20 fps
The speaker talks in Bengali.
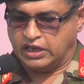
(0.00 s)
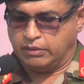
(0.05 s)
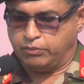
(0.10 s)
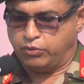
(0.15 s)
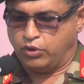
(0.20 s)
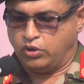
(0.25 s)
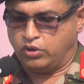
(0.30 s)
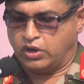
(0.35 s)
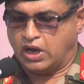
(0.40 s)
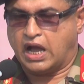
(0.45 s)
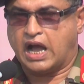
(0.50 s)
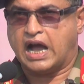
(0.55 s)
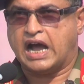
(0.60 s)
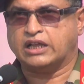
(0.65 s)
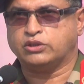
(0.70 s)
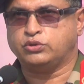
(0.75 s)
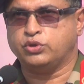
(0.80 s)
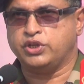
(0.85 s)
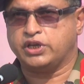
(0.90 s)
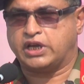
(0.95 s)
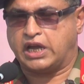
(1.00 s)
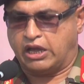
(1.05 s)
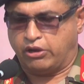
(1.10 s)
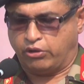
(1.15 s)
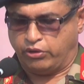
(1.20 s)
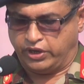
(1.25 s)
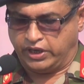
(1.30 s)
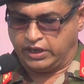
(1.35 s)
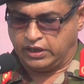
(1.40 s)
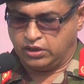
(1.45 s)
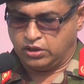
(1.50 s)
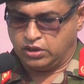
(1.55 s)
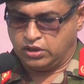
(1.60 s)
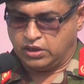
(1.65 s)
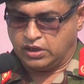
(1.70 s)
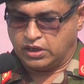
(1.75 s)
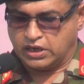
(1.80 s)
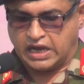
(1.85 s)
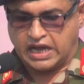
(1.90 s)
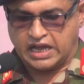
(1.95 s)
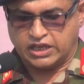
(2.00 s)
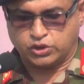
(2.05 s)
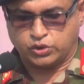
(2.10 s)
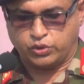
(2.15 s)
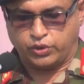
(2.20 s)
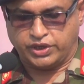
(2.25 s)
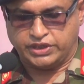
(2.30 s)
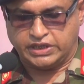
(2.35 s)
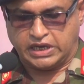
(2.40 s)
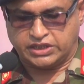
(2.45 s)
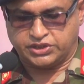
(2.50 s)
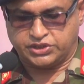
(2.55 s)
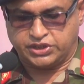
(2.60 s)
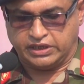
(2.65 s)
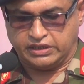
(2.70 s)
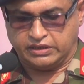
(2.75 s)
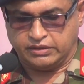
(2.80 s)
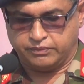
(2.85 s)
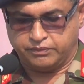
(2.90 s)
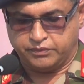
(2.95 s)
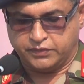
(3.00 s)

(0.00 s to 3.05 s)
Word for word: এবং আধুনিকায়নে কাজ করে যাচ্ছেন